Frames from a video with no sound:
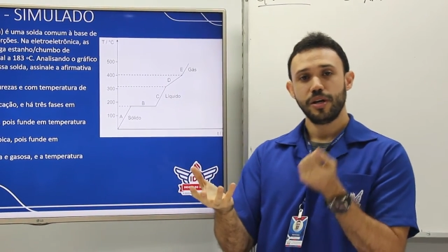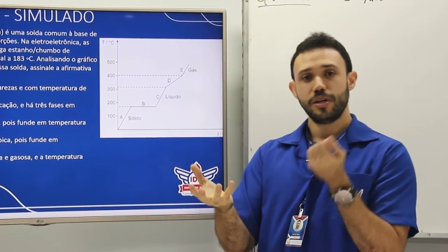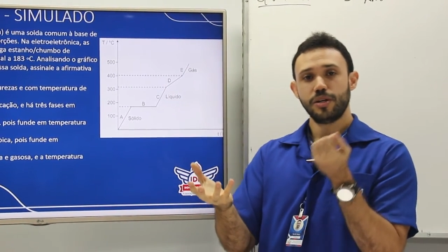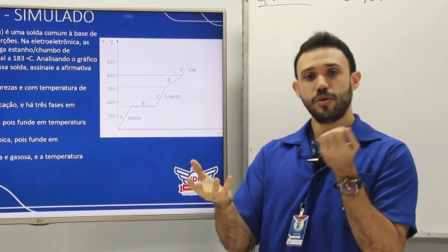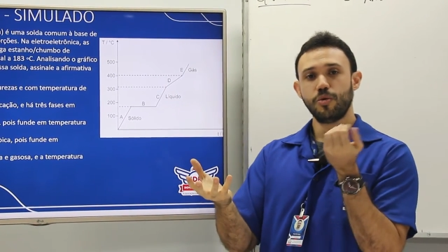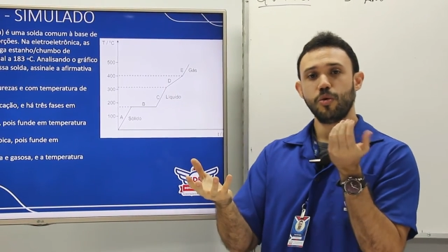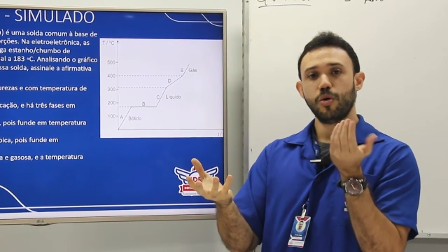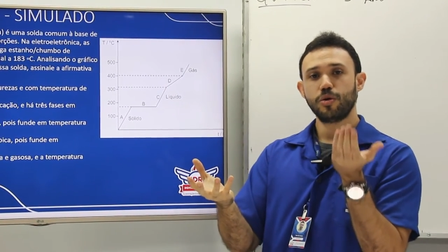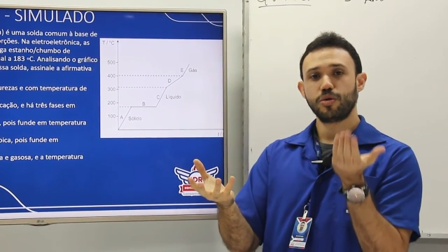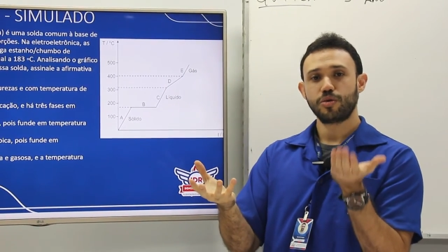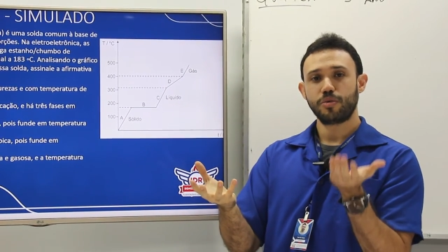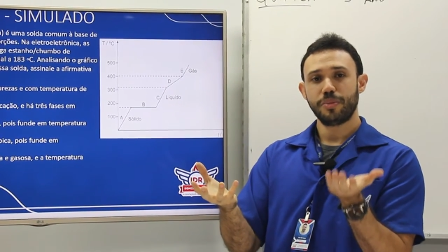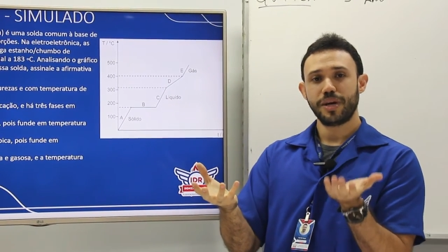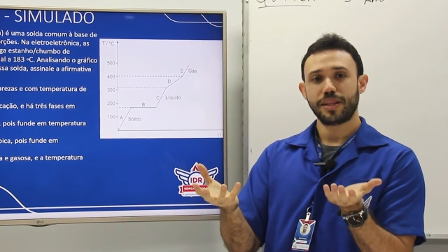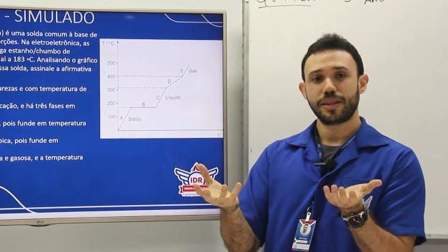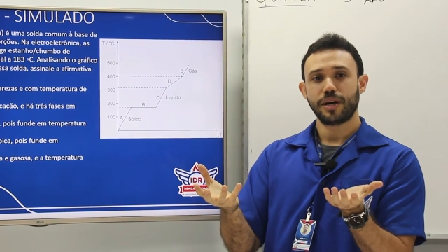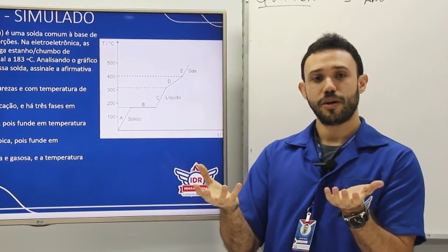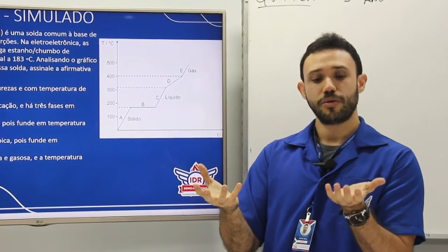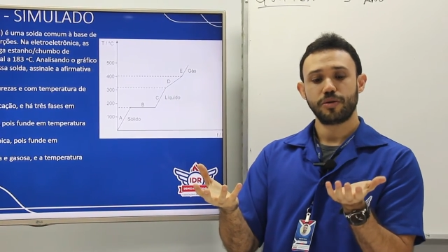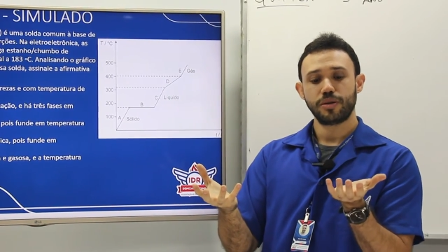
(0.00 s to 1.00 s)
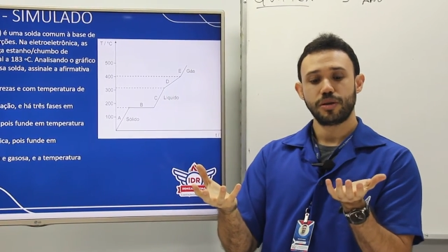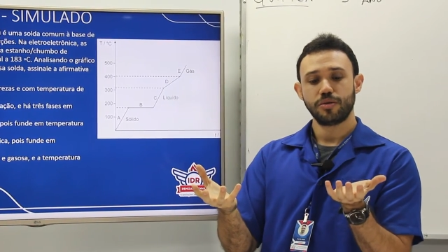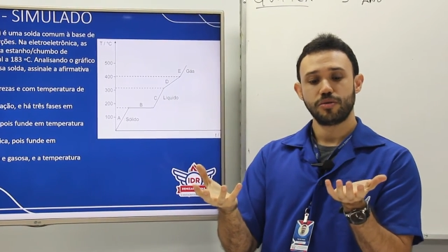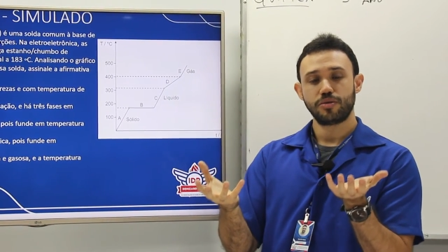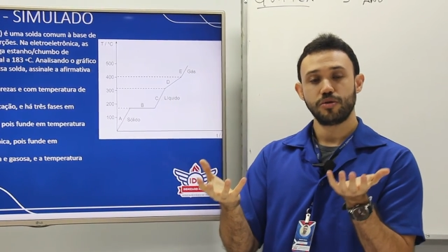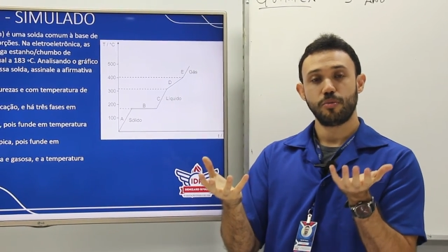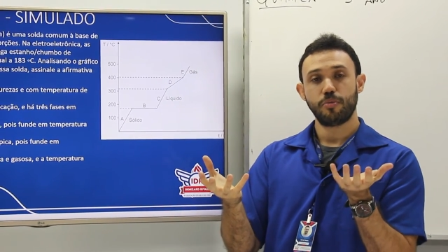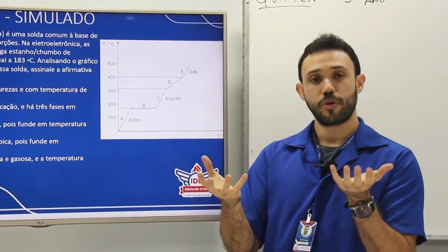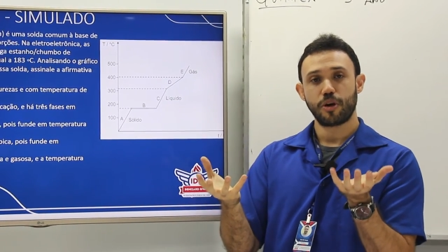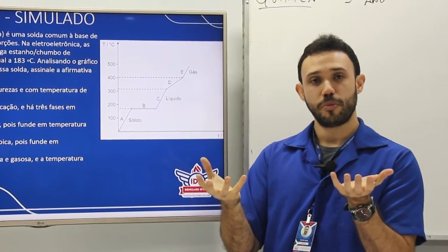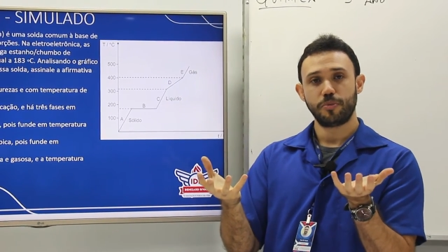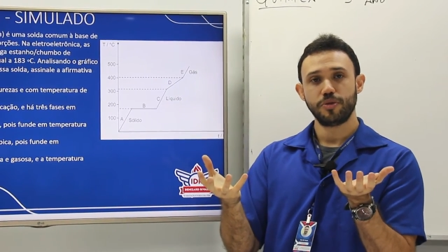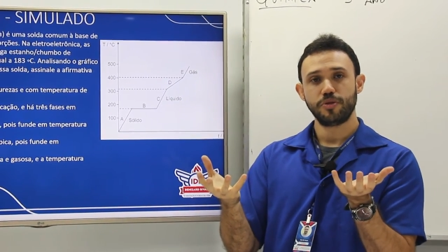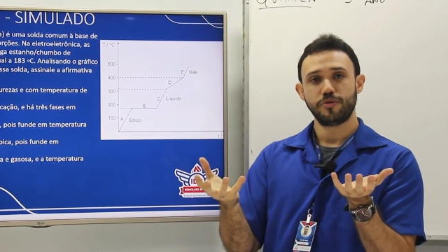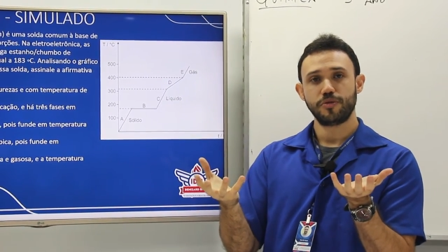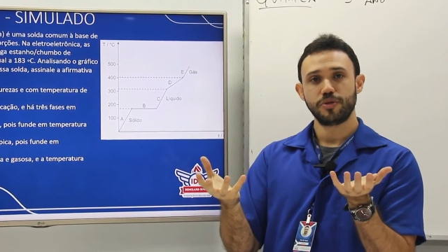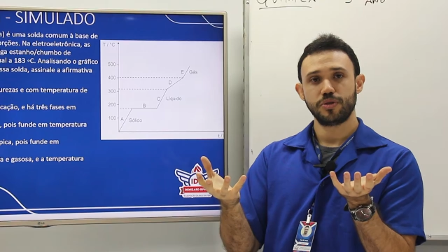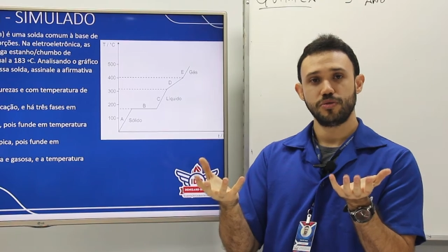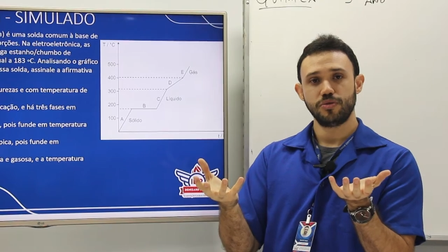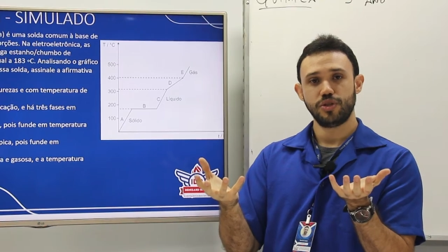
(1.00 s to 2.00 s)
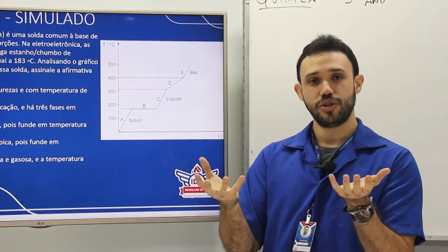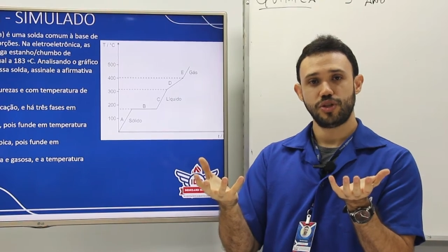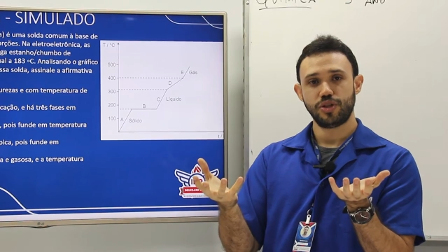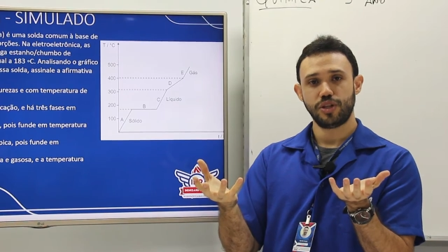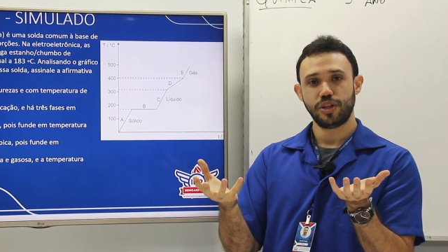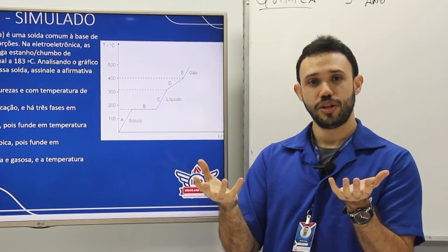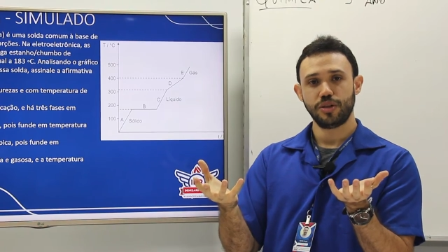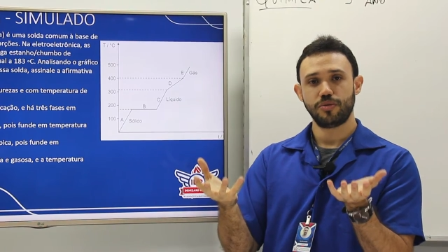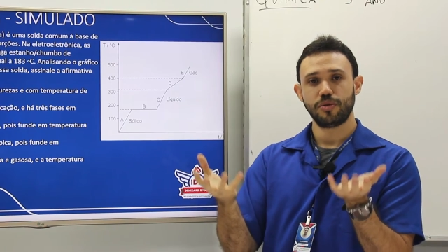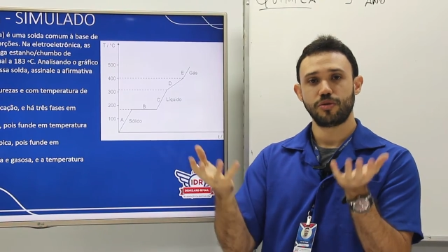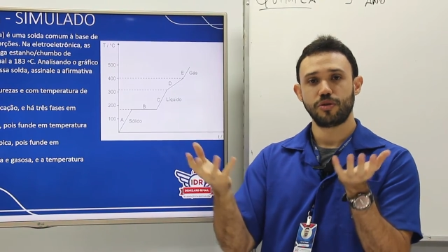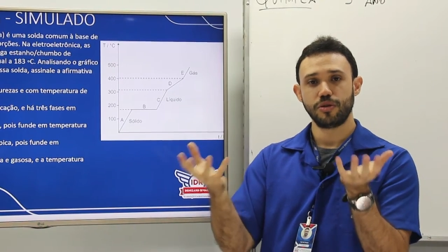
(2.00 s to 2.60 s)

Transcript: e o outro metal que tem o seu próprio de fusão distinto.